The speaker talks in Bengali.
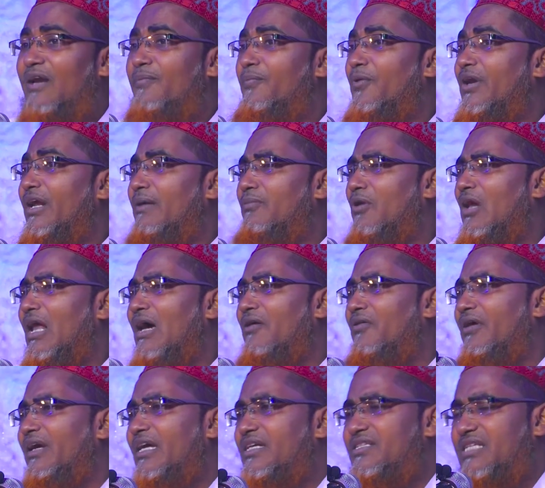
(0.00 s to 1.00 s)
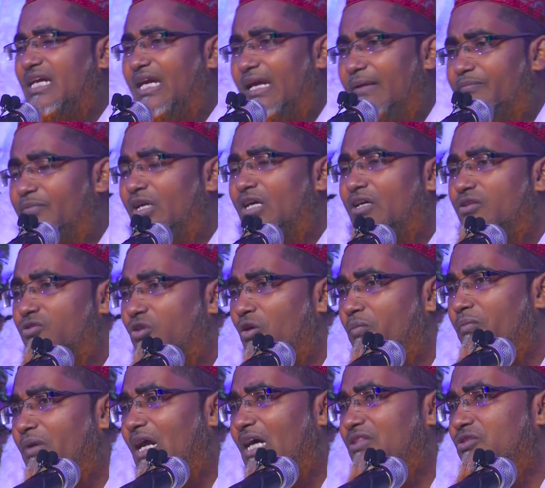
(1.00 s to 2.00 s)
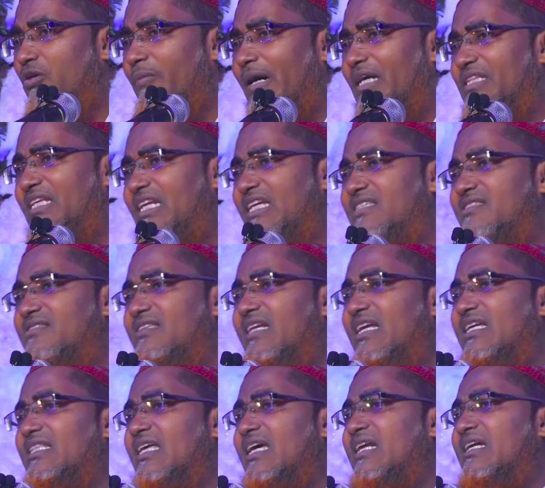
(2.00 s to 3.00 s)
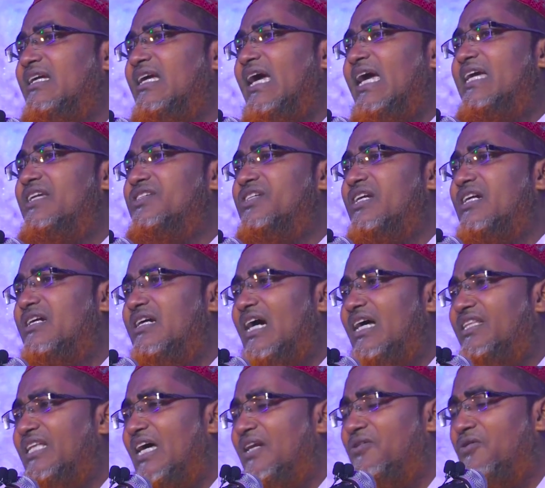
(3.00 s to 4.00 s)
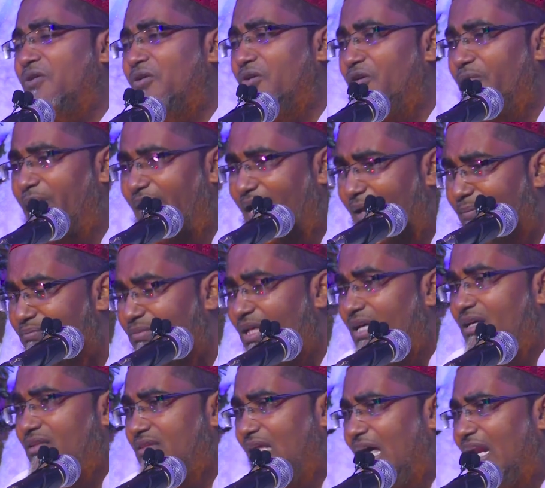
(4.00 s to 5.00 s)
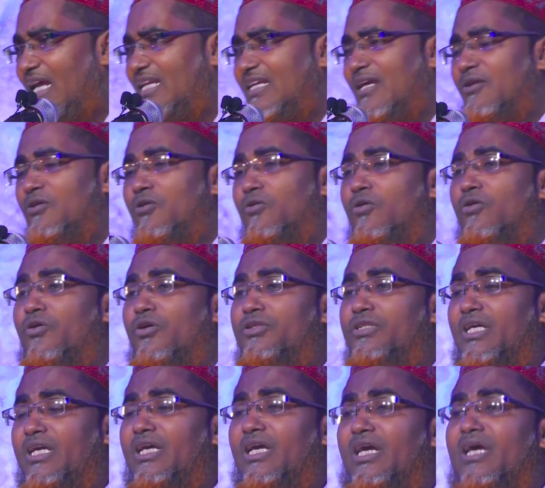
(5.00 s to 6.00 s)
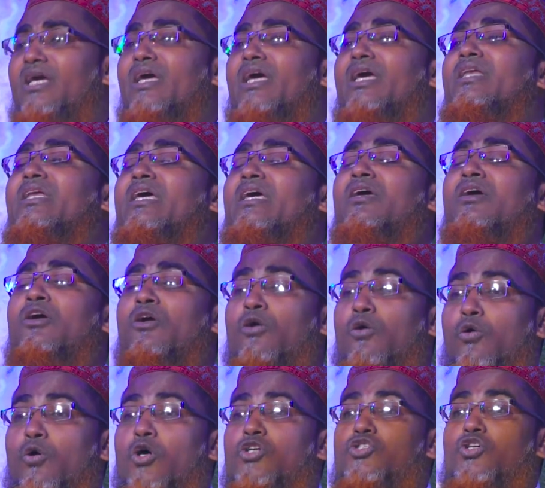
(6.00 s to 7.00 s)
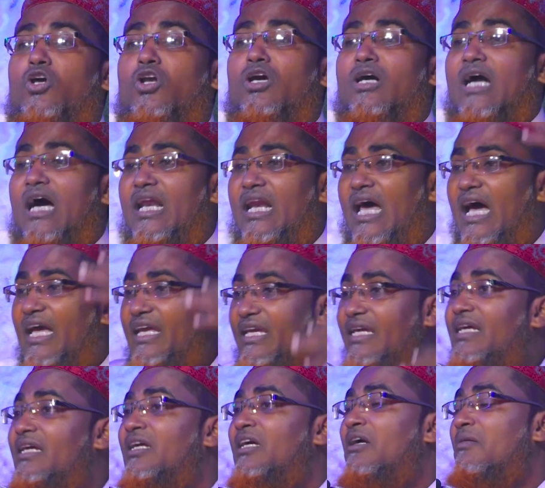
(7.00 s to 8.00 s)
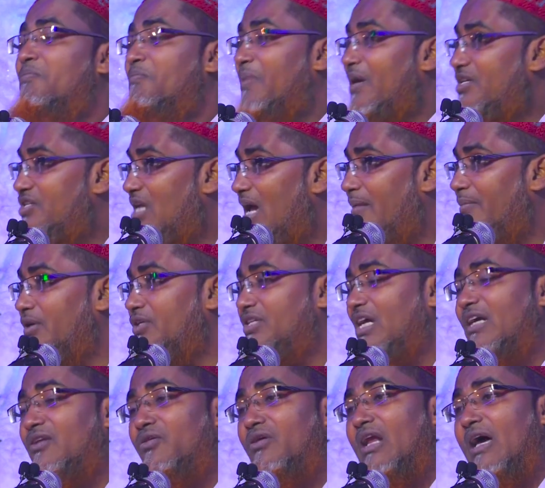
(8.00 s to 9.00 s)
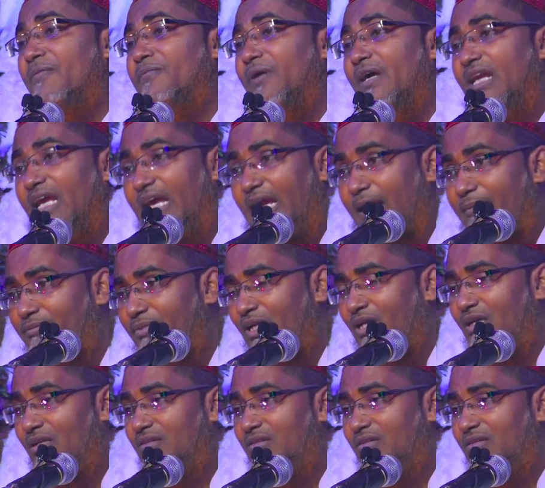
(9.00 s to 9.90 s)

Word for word: তারপরে বলা হয়েছে তোমরা তোমাদের স্ত্রীদেরকে এই শিক্ষা দান করবে তারা যেন কোনো দিন গোসলখানায় পেশাব যেন না ফেরে